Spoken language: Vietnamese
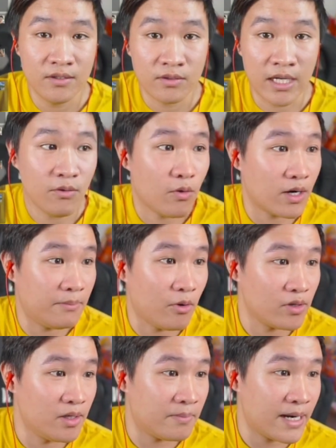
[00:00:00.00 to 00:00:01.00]
Đấy, hoặc là mọi
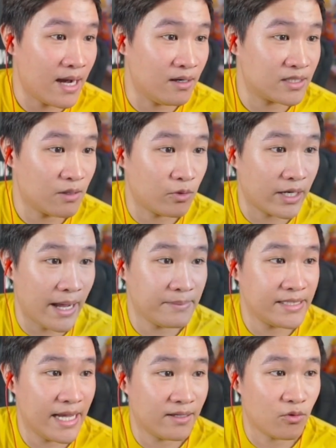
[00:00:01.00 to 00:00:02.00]
người mà đang ở trong một cái
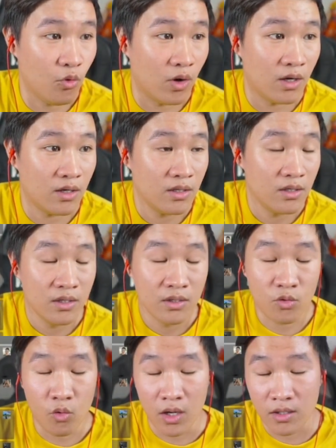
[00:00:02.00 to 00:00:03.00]
MCN
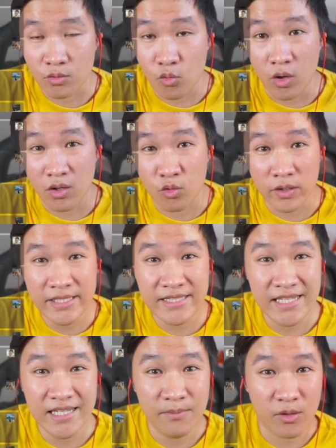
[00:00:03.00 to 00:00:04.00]
của DC,